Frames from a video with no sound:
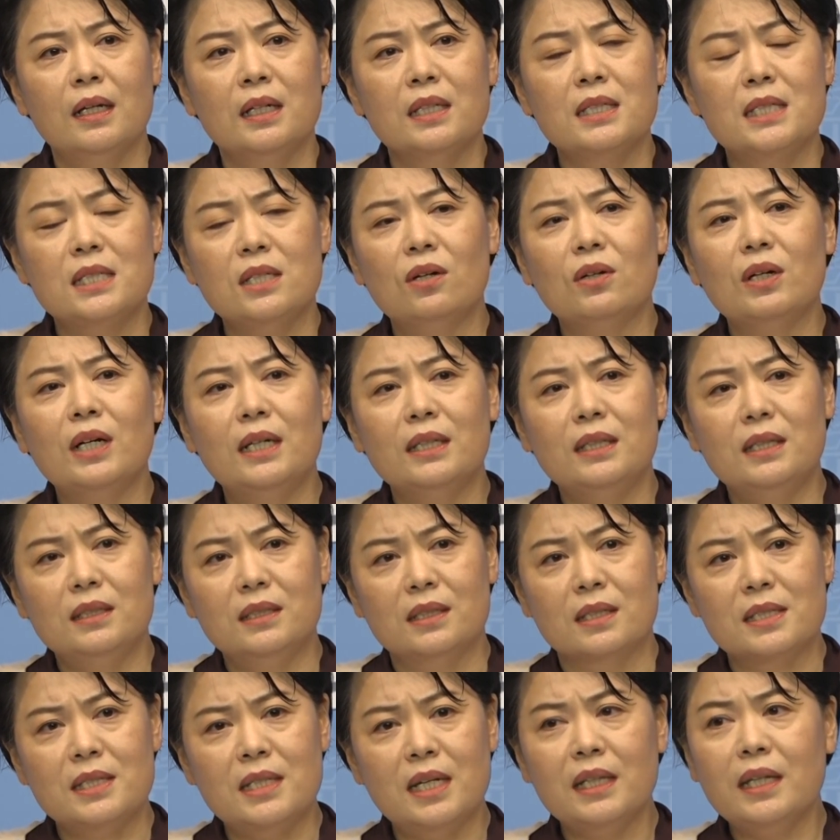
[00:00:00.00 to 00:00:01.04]
지역
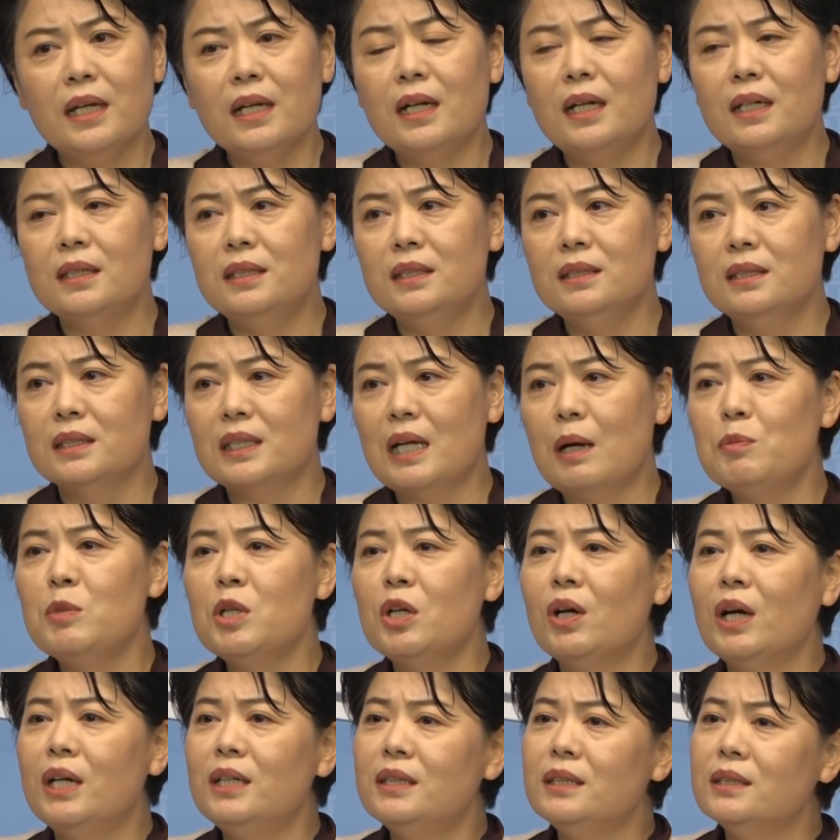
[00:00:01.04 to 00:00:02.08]
갈등, 세대 갈등,
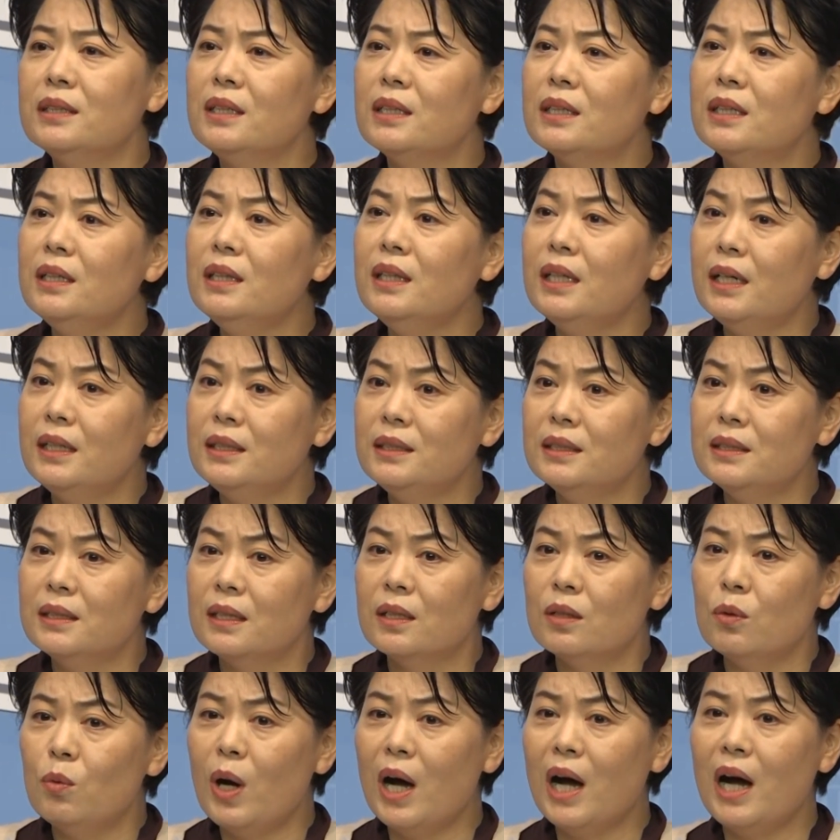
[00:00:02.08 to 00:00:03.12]
남녀 갈등을
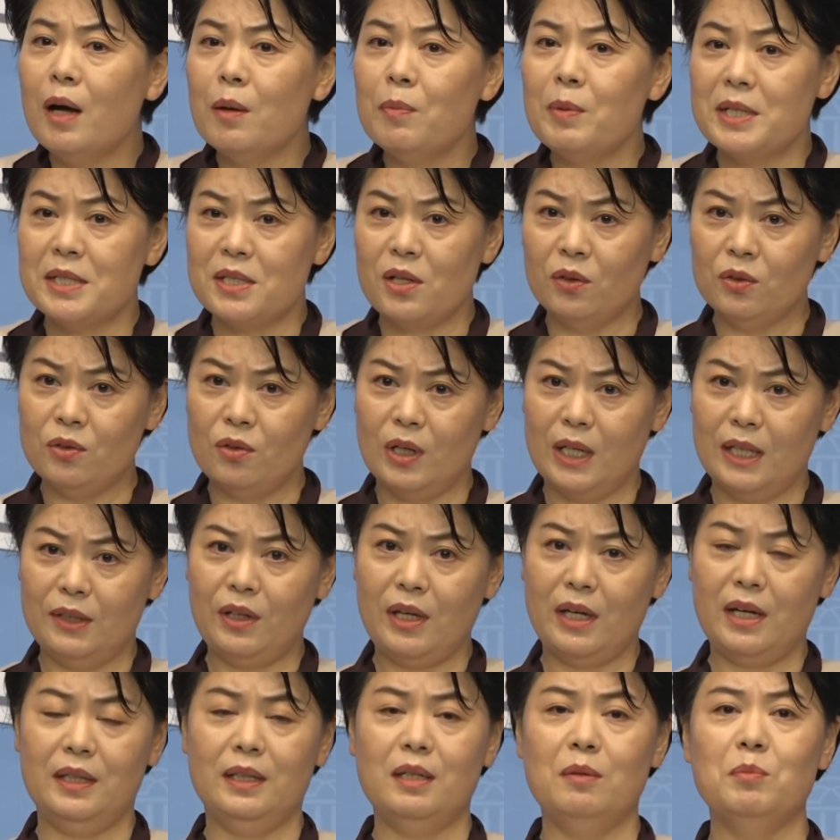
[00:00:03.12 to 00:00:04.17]
끝내는 화합의 선거가
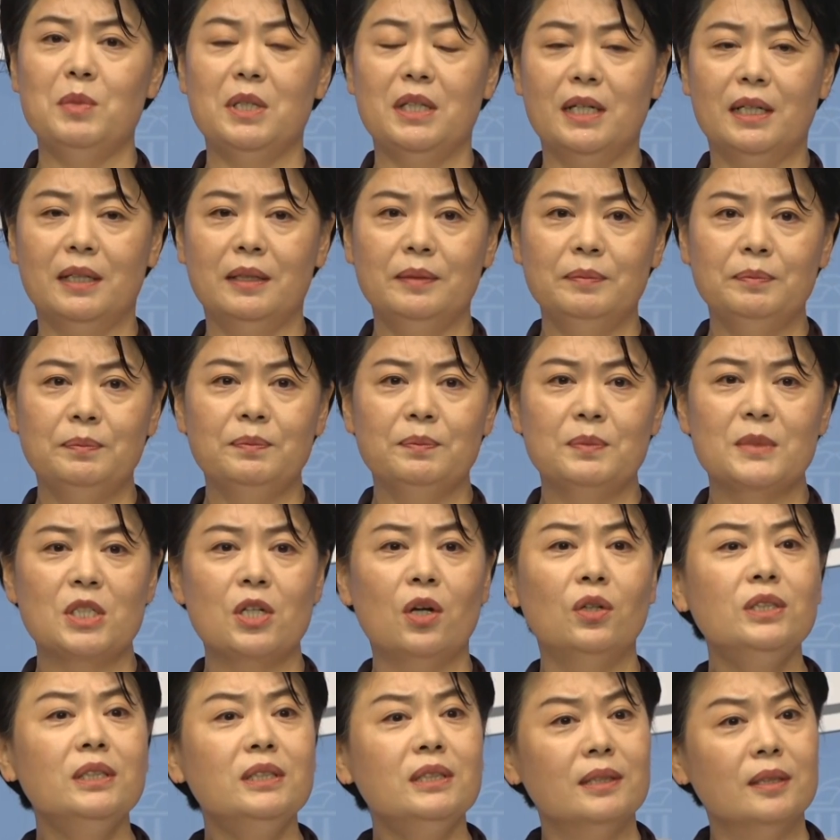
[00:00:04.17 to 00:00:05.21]
돼야 됩니다.
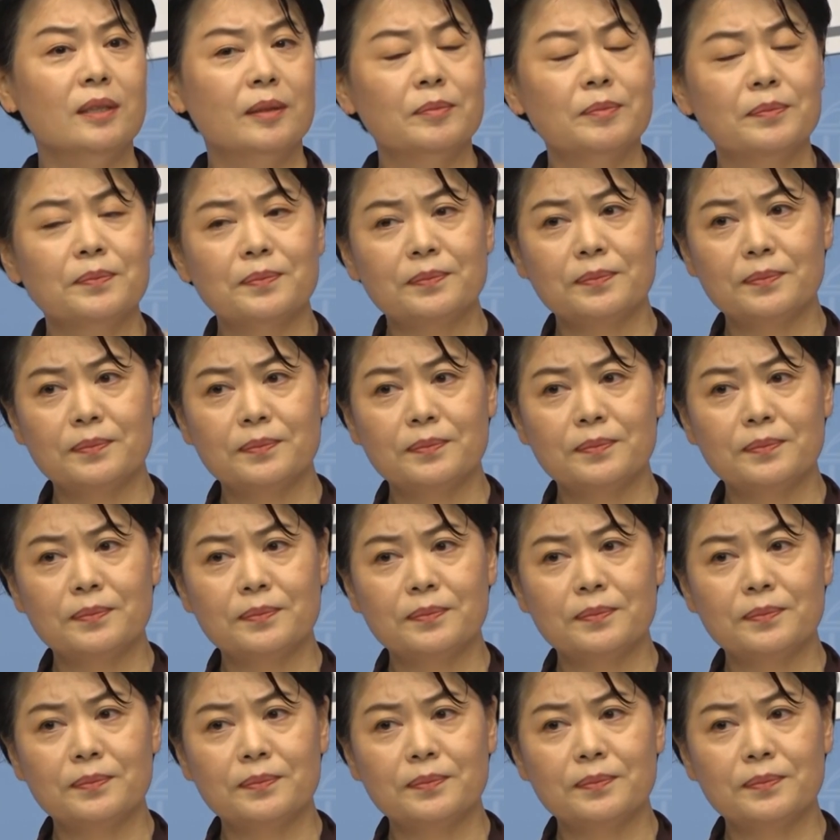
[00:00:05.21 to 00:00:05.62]
저는